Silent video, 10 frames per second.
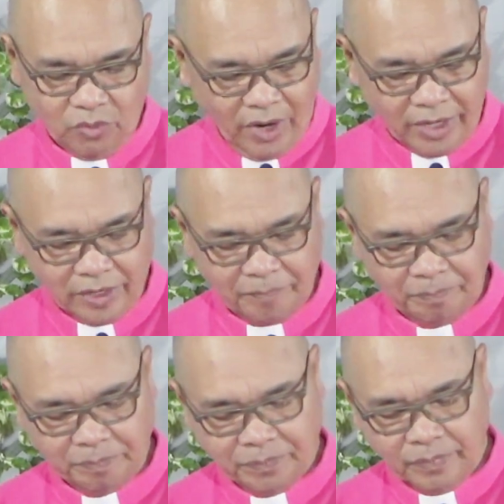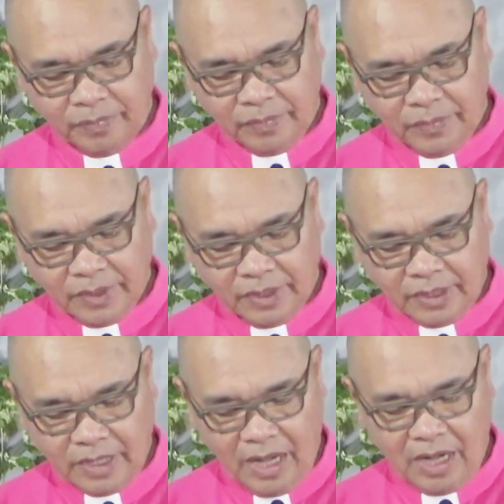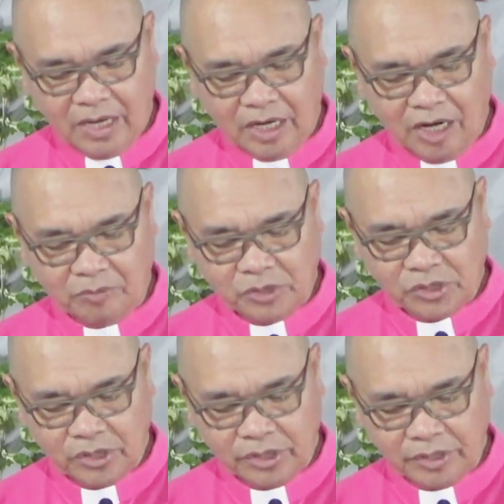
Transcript: Why? Na ang absolute